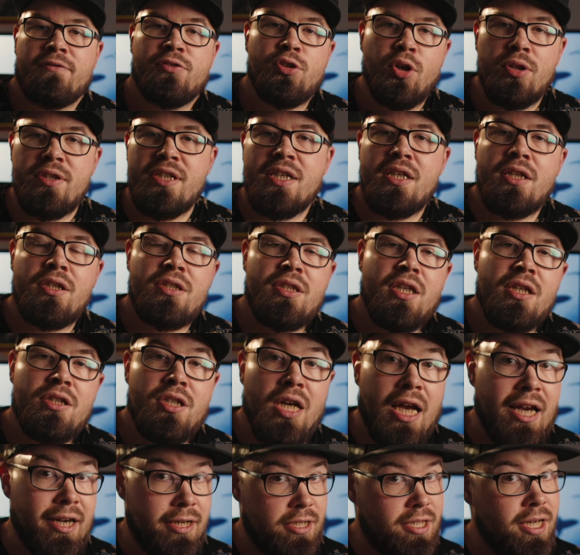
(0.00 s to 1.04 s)
W drodze jest
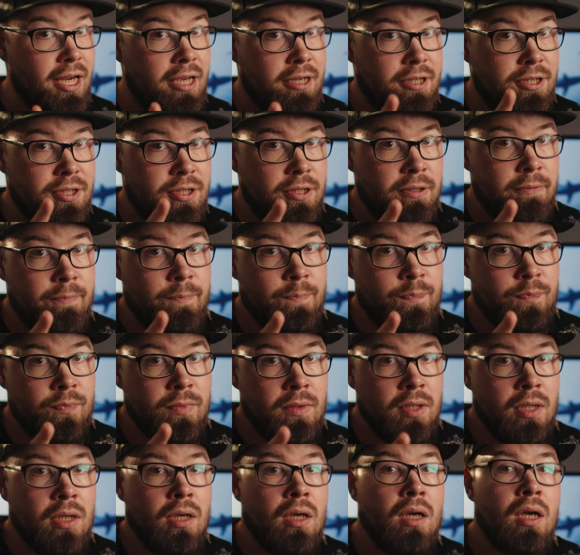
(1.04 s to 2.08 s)
też R6,
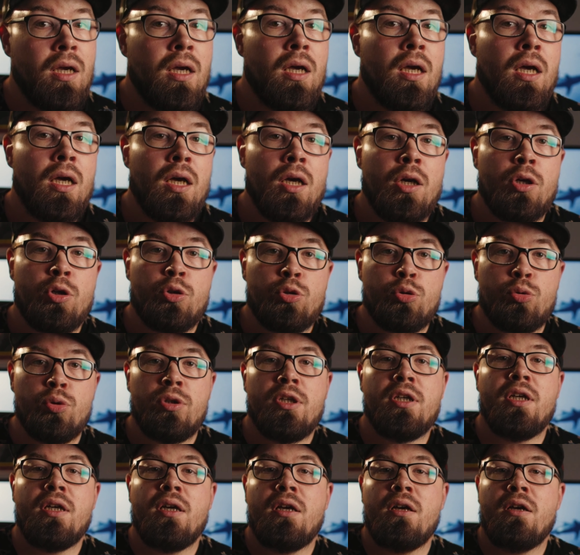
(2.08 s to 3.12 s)

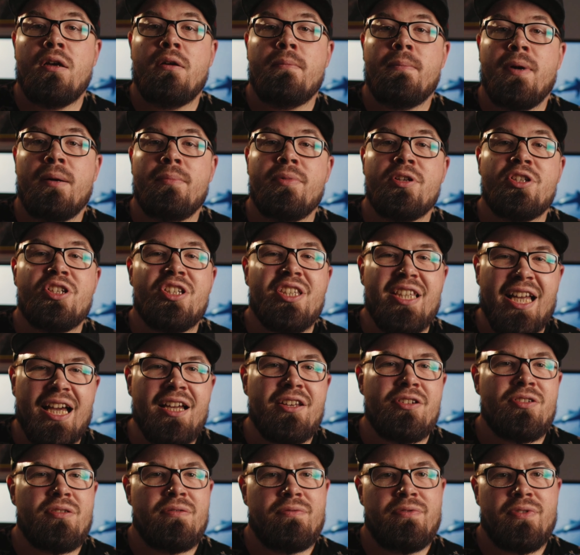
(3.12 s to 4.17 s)
który ma być
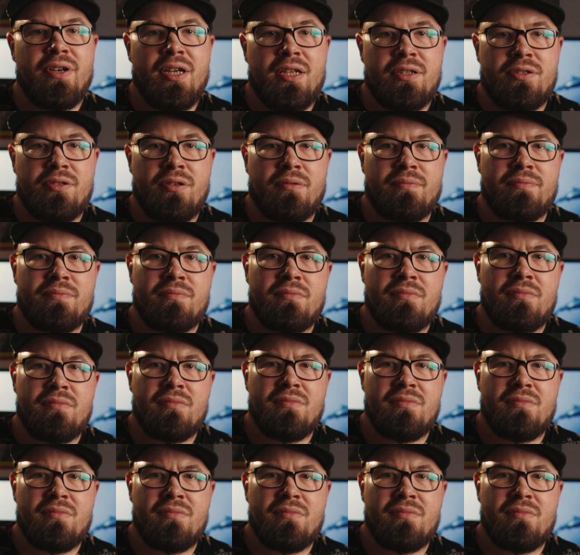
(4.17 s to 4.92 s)
tańszą wersją.